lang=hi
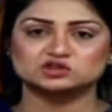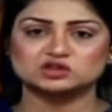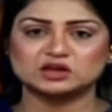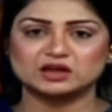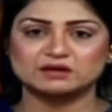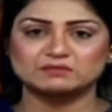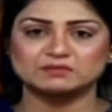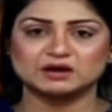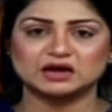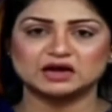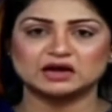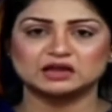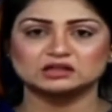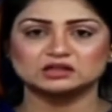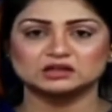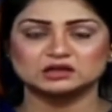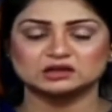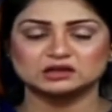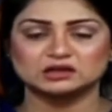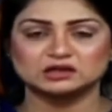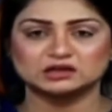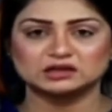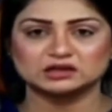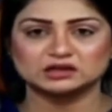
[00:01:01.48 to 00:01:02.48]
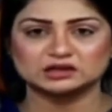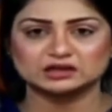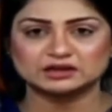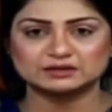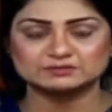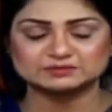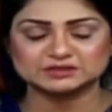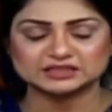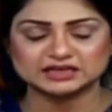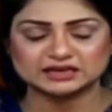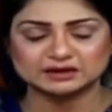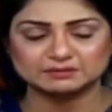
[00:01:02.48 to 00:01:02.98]
माह कम
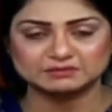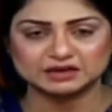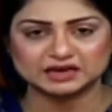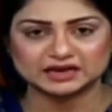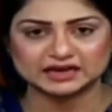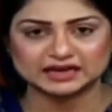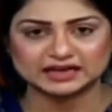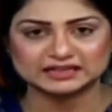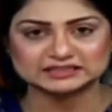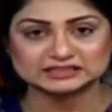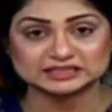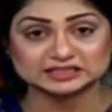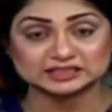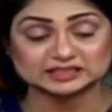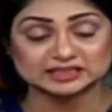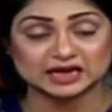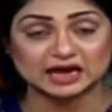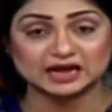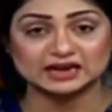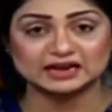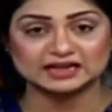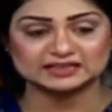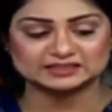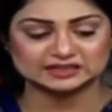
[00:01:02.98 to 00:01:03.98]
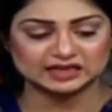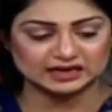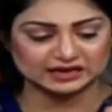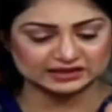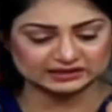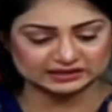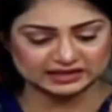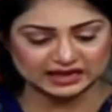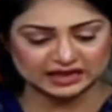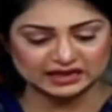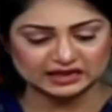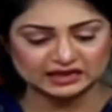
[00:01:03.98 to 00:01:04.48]
से कम मेरे ख्याल से साल ऐसा
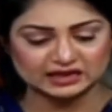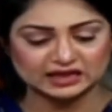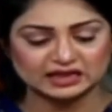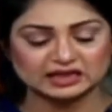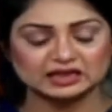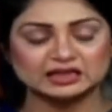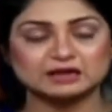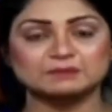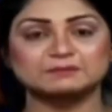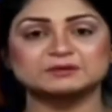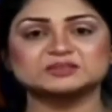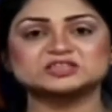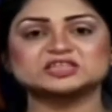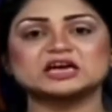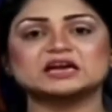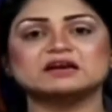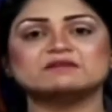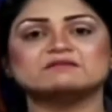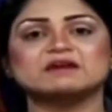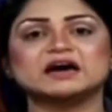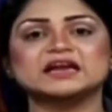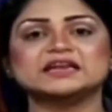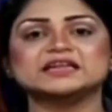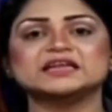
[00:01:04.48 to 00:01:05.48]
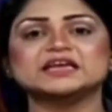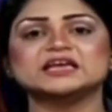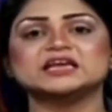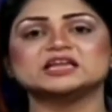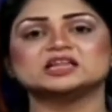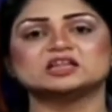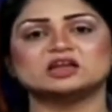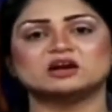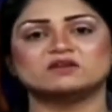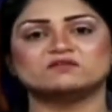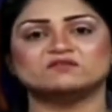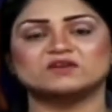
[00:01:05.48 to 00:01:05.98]
लगता है कि बच्चा रवानगी की
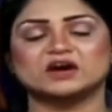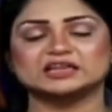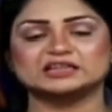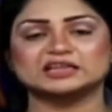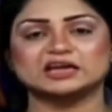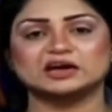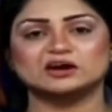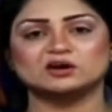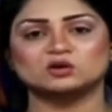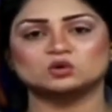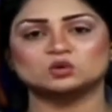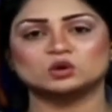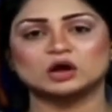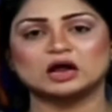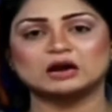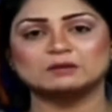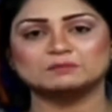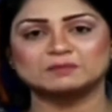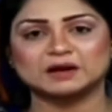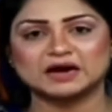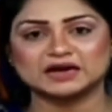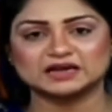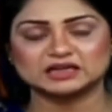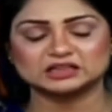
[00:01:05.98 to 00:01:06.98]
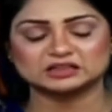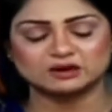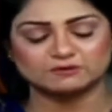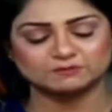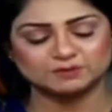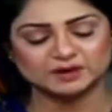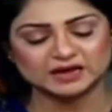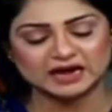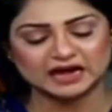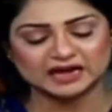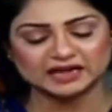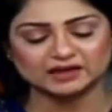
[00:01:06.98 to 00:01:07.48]
तरफ आता है कुरान पाक की तरफ फिर
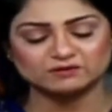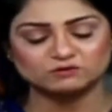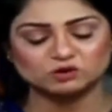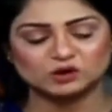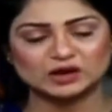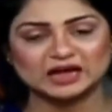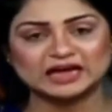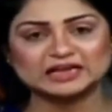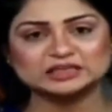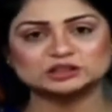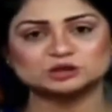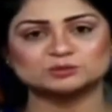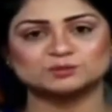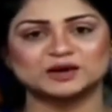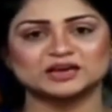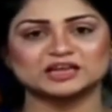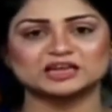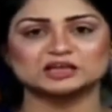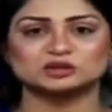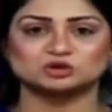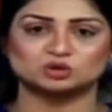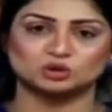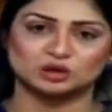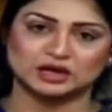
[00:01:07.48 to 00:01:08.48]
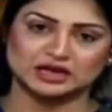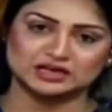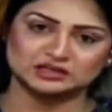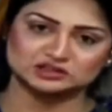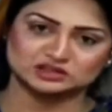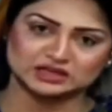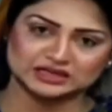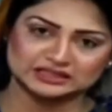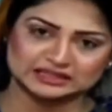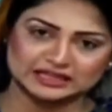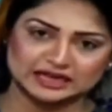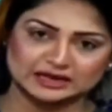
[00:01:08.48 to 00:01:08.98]
आगे वो लाइन्स पढ़ के सुनाई
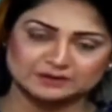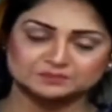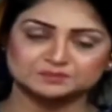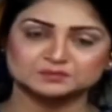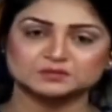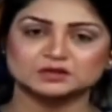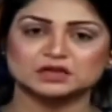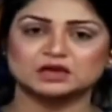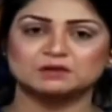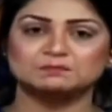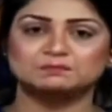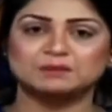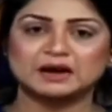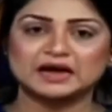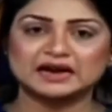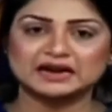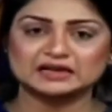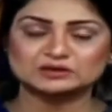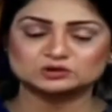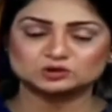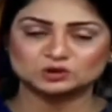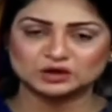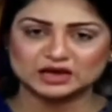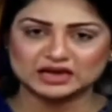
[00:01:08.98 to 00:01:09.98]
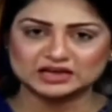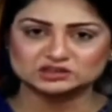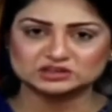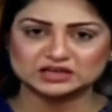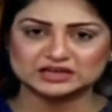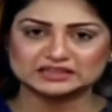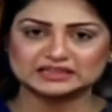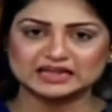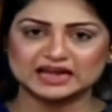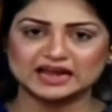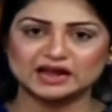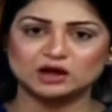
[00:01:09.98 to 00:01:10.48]
जाता है पारा सुनाई
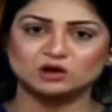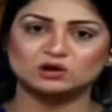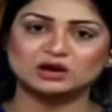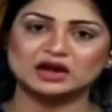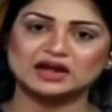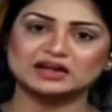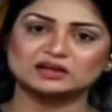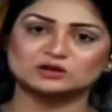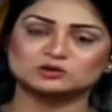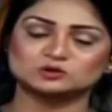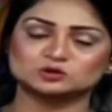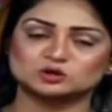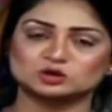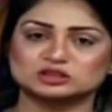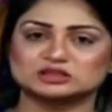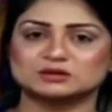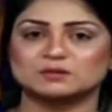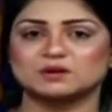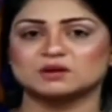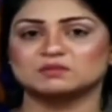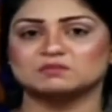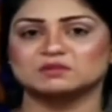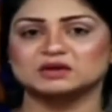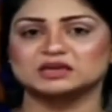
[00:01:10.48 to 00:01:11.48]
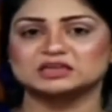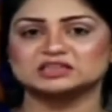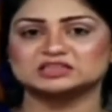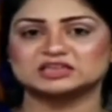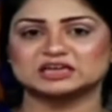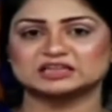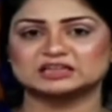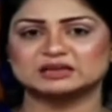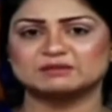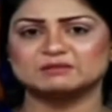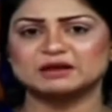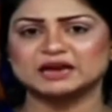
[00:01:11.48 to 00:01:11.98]
जाता है और आगे उसको सबक मिली
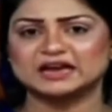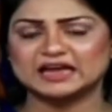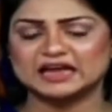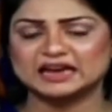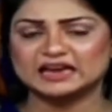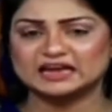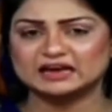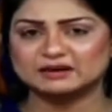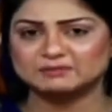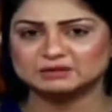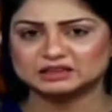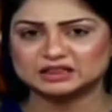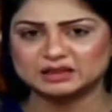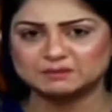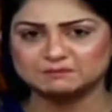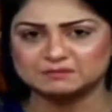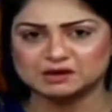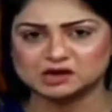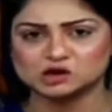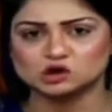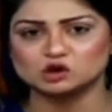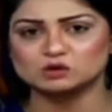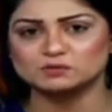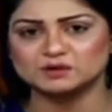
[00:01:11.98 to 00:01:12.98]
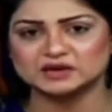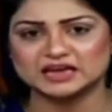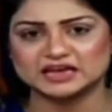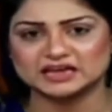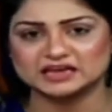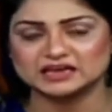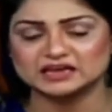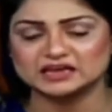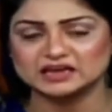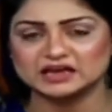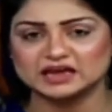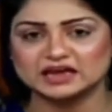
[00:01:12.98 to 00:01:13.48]
जाता है मेरा कहने का मतलब बिल्कुल भी नहीं
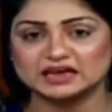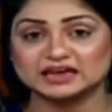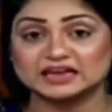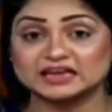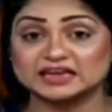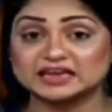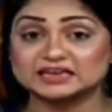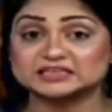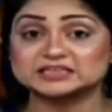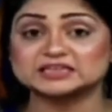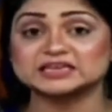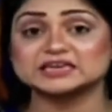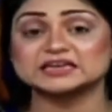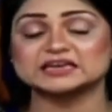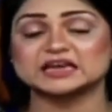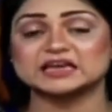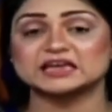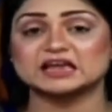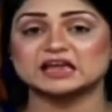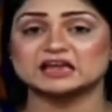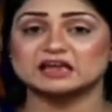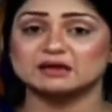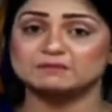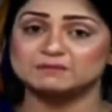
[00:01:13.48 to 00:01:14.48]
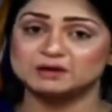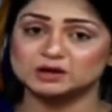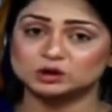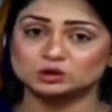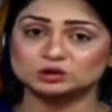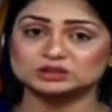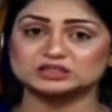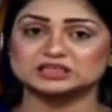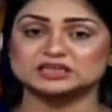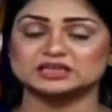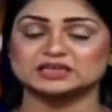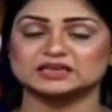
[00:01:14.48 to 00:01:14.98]
कि ये ठीक नहीं है ये बिल्कुल
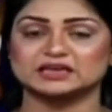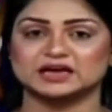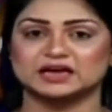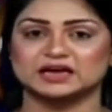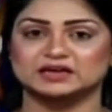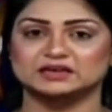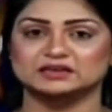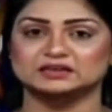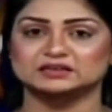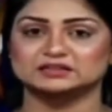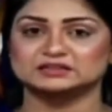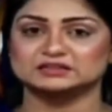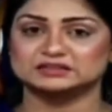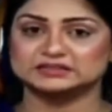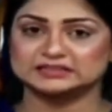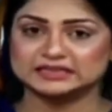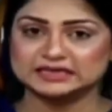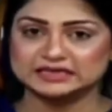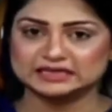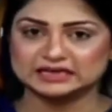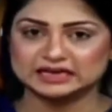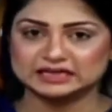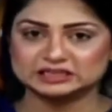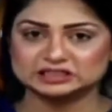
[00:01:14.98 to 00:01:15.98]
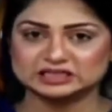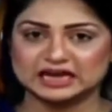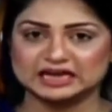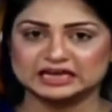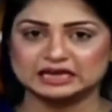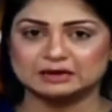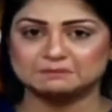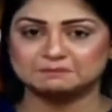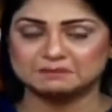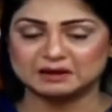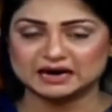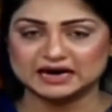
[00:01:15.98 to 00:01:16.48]
ठीक है सीखना चाहिए
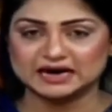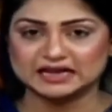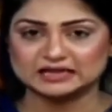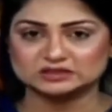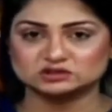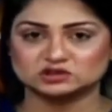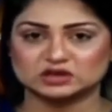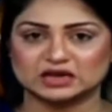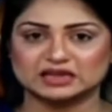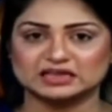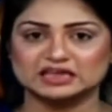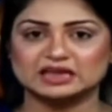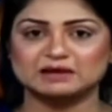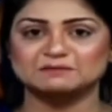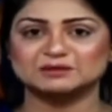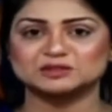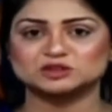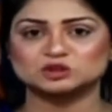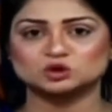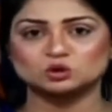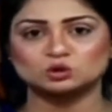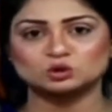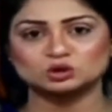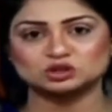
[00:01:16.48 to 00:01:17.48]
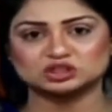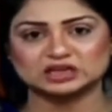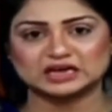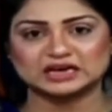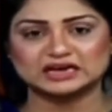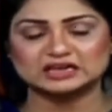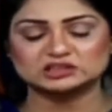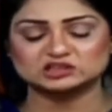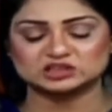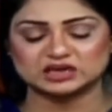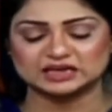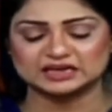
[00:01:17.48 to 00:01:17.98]
पढ़ना चाहिए बच्चों को जाना
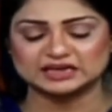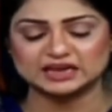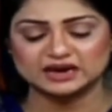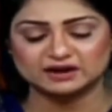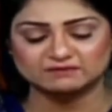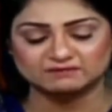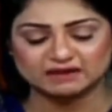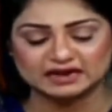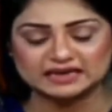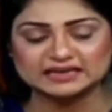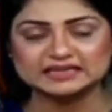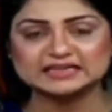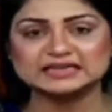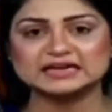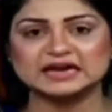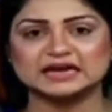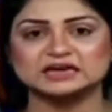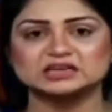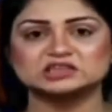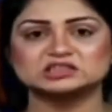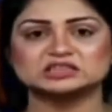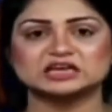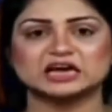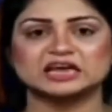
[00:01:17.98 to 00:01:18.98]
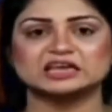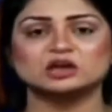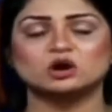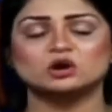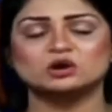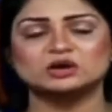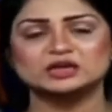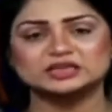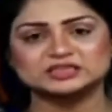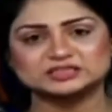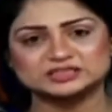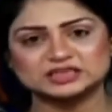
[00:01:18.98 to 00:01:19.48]
चाहिए रवानगी आनी चाहिए और
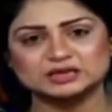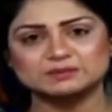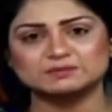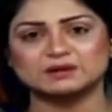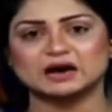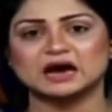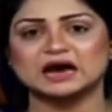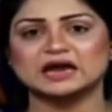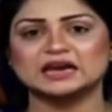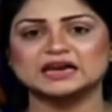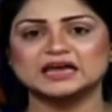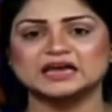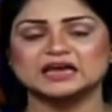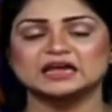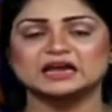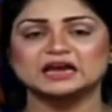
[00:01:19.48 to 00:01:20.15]
इसी बहाने